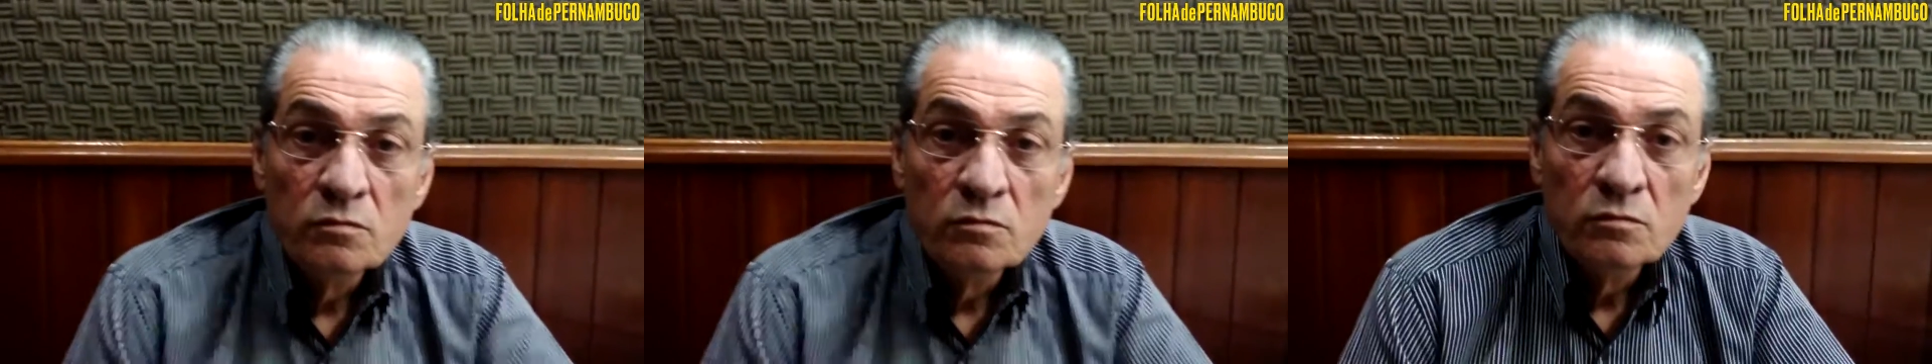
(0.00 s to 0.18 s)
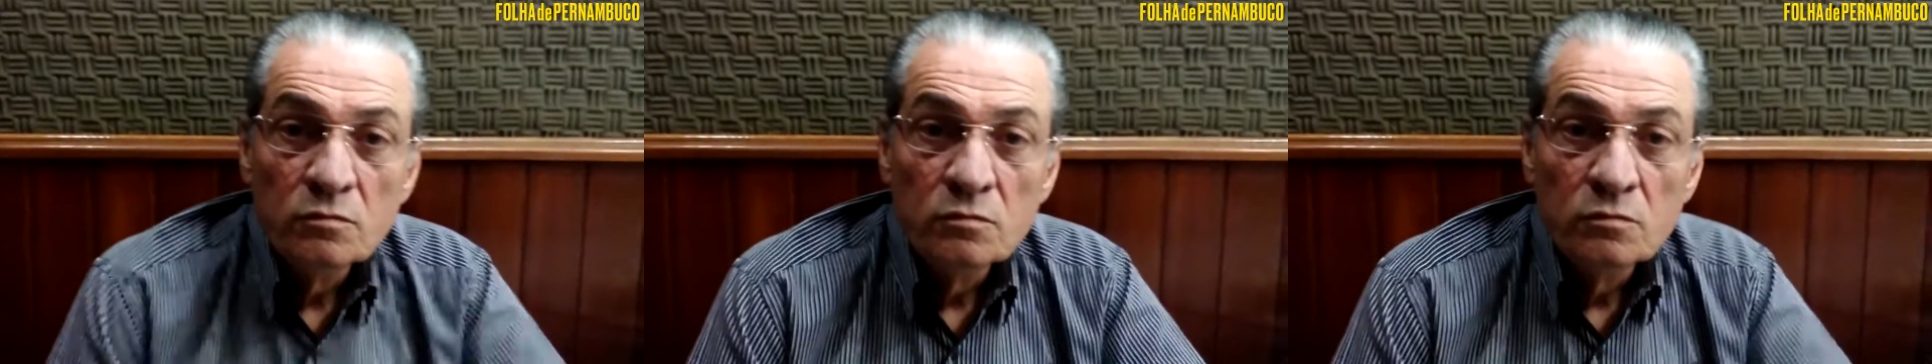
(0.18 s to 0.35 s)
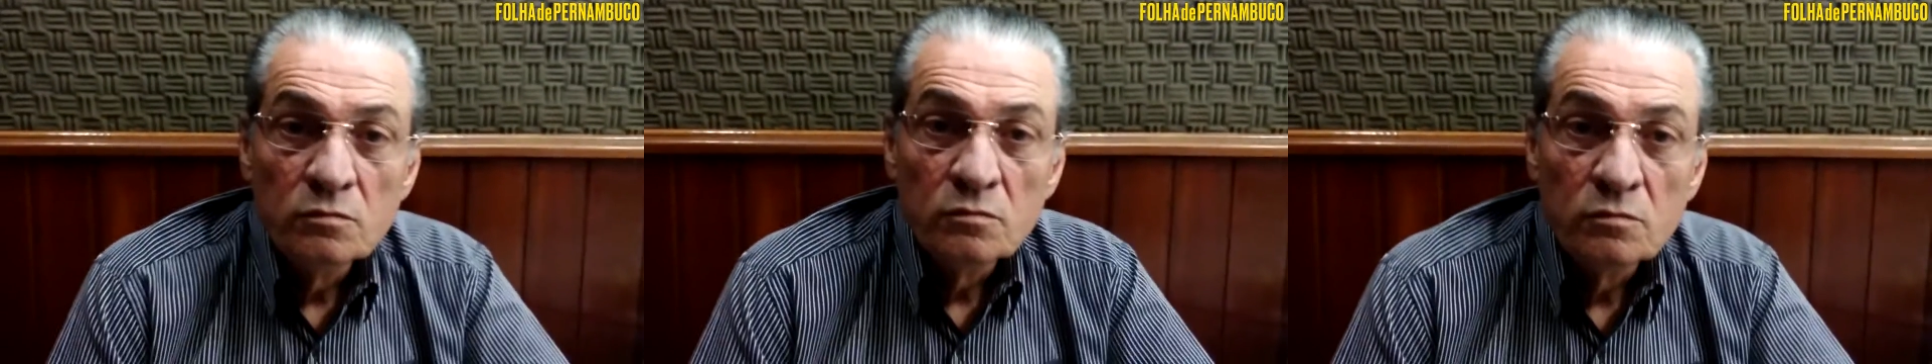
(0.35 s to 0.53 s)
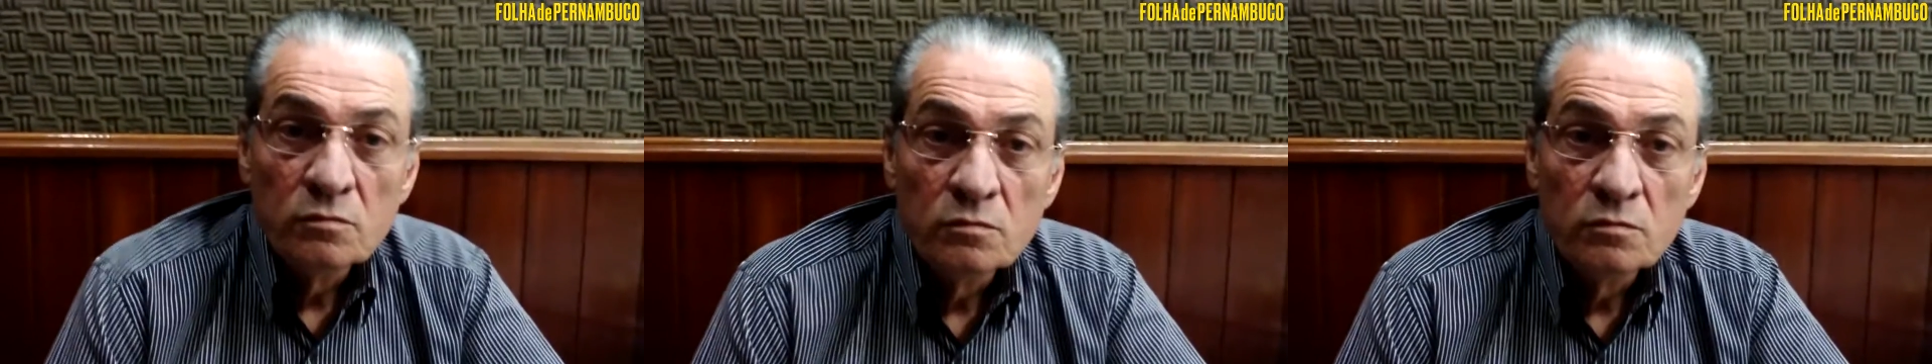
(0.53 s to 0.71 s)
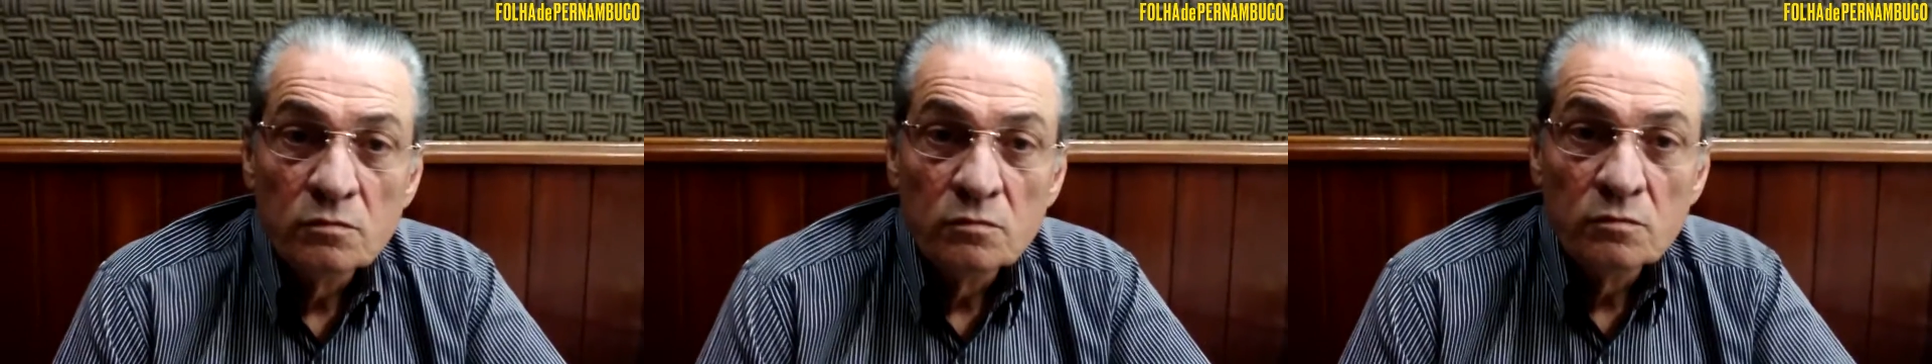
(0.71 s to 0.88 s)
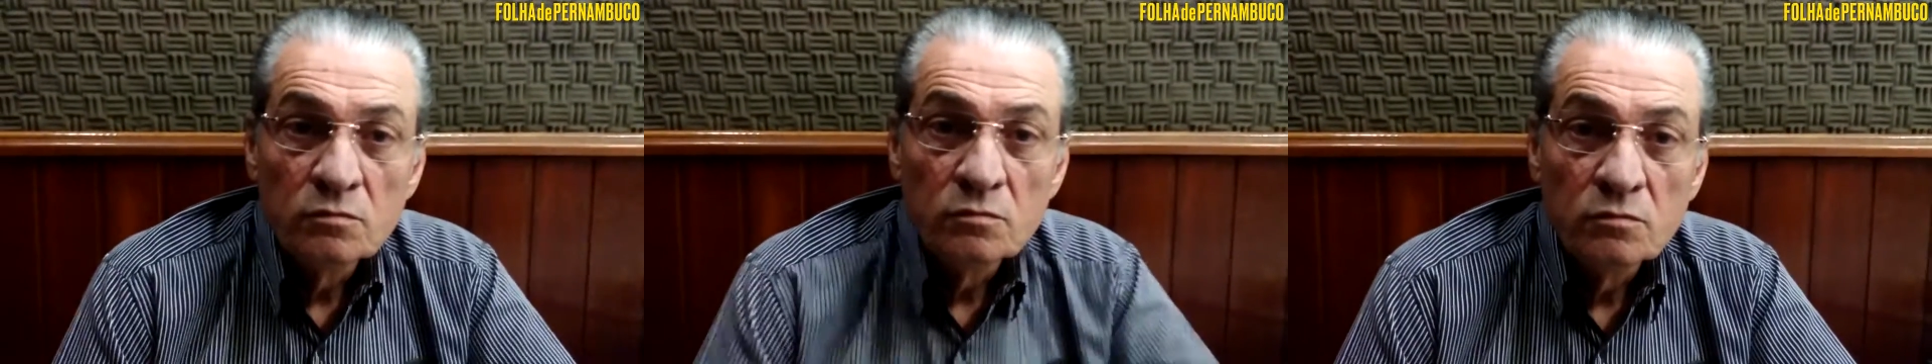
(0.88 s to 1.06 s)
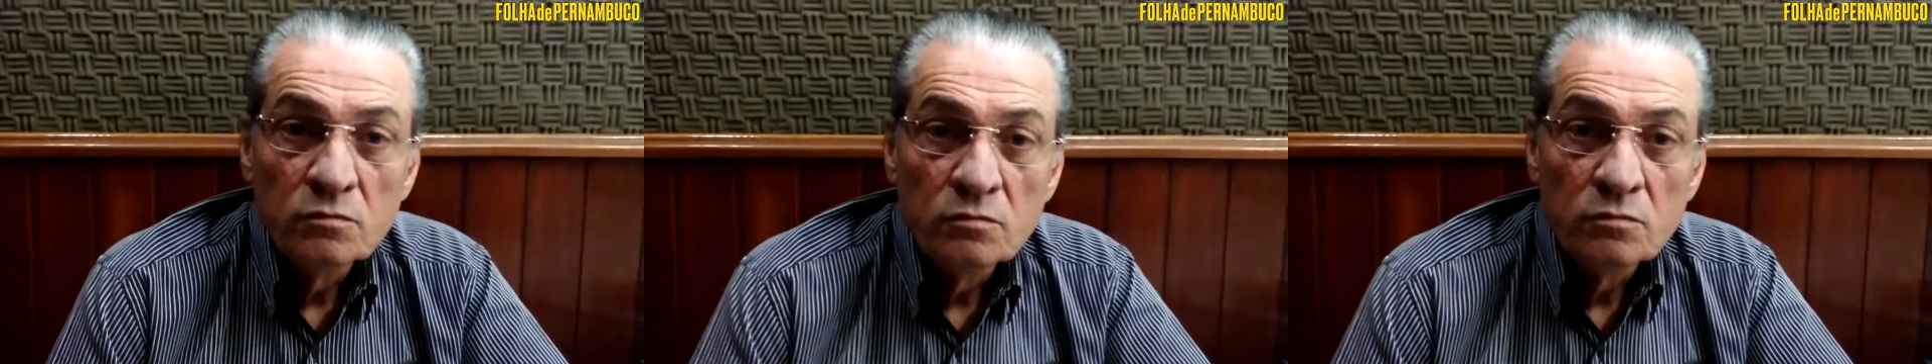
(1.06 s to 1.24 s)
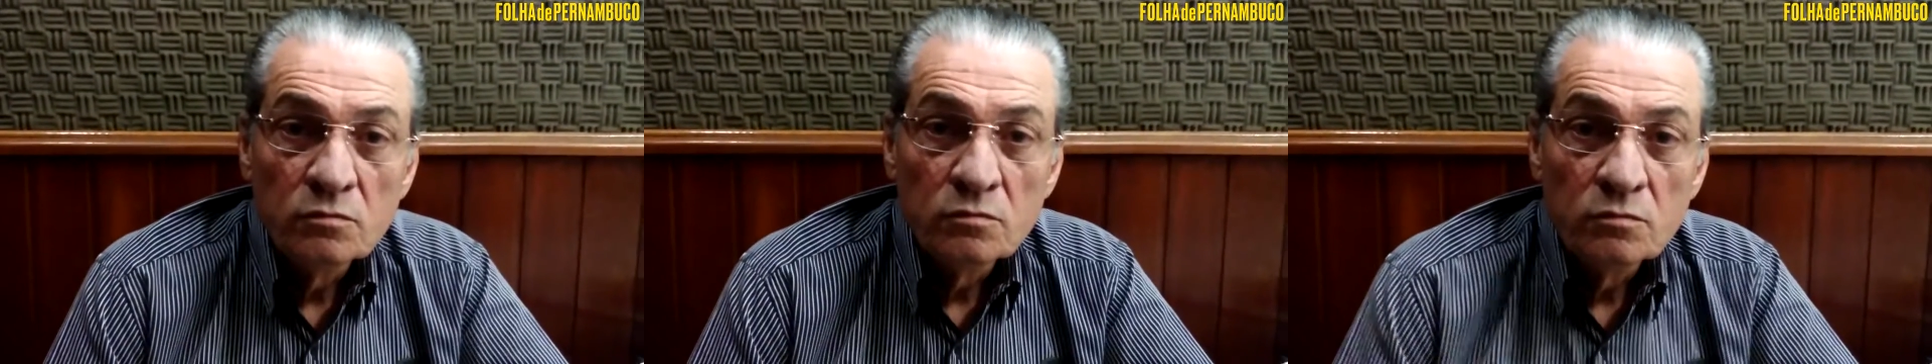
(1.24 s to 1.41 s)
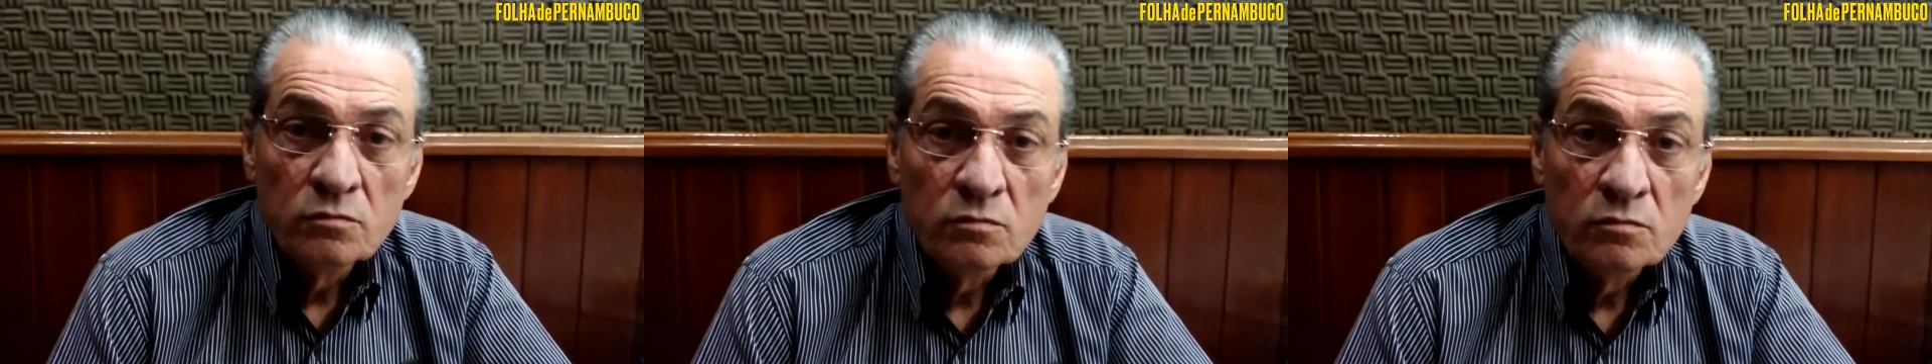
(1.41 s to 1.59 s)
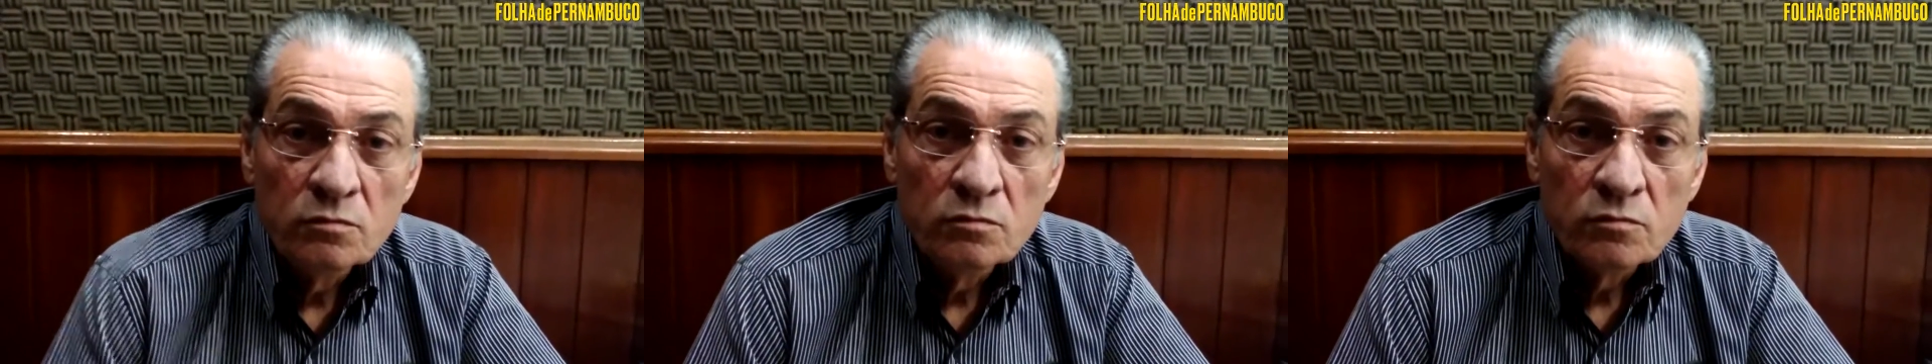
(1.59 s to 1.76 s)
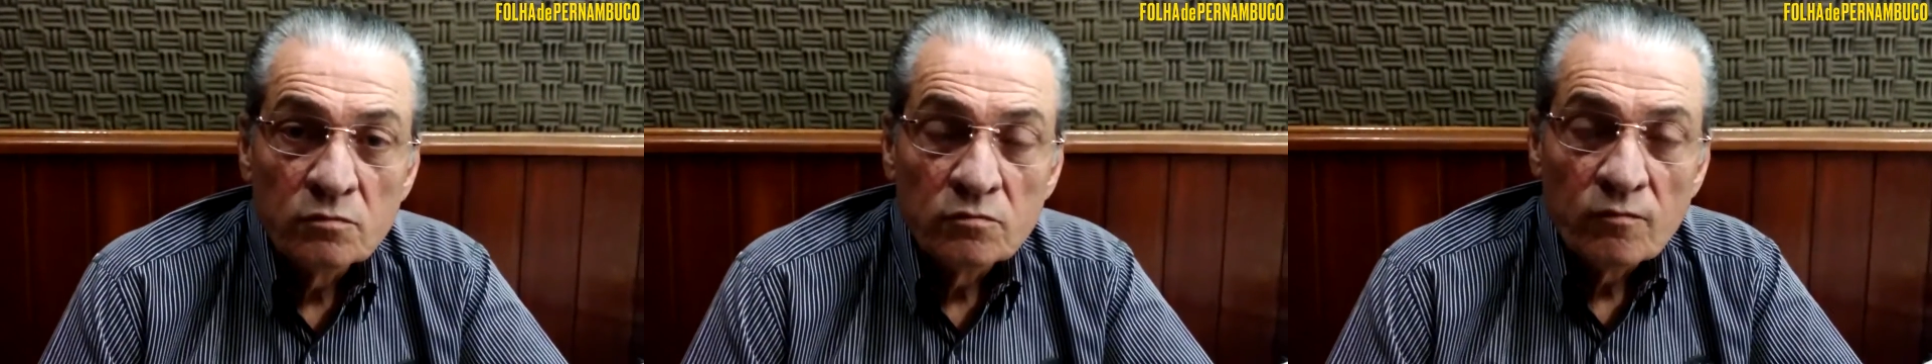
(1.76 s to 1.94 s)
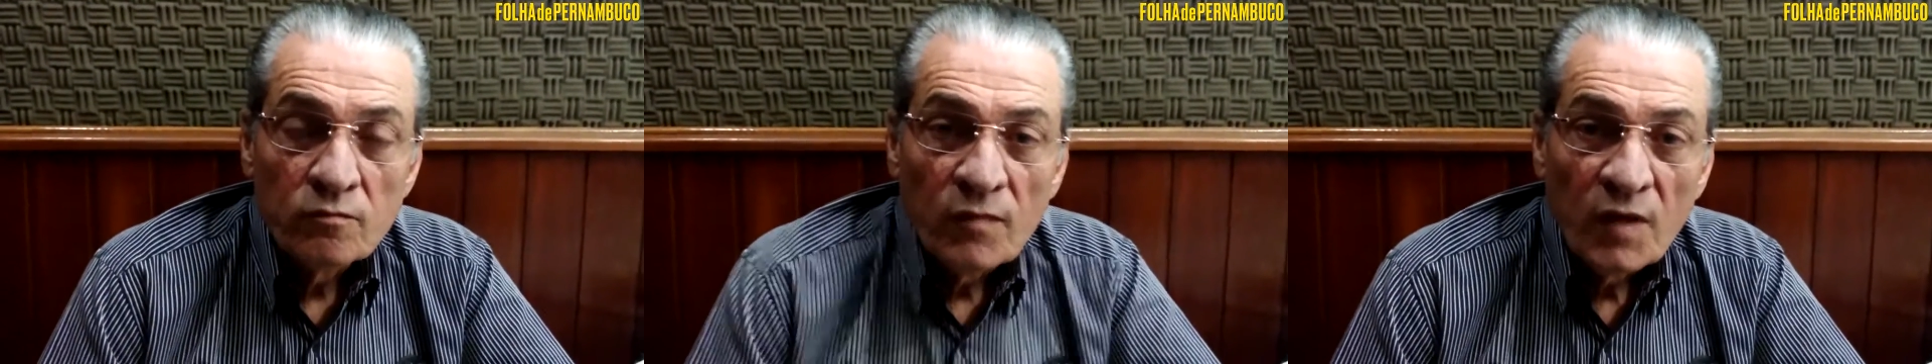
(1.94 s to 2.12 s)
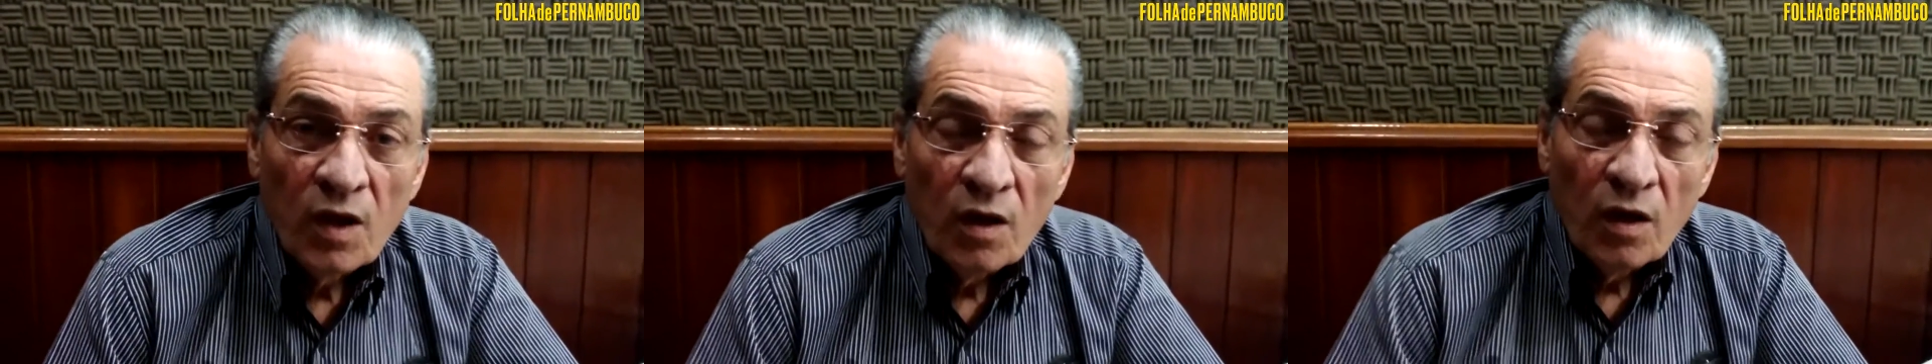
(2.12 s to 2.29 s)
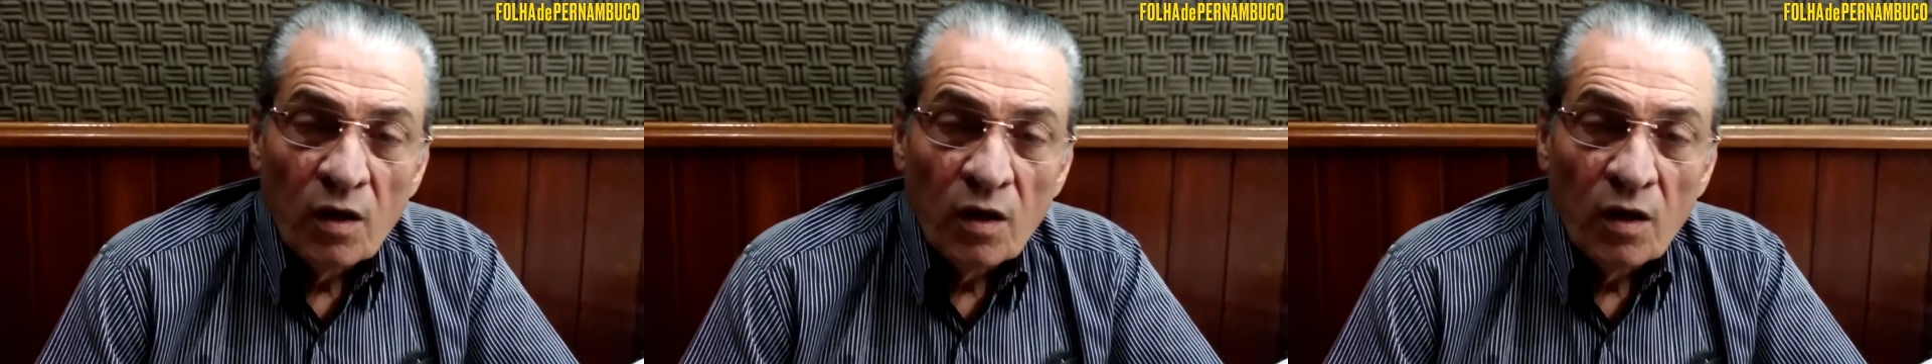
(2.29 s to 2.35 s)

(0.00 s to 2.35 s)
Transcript: municipais de 2016?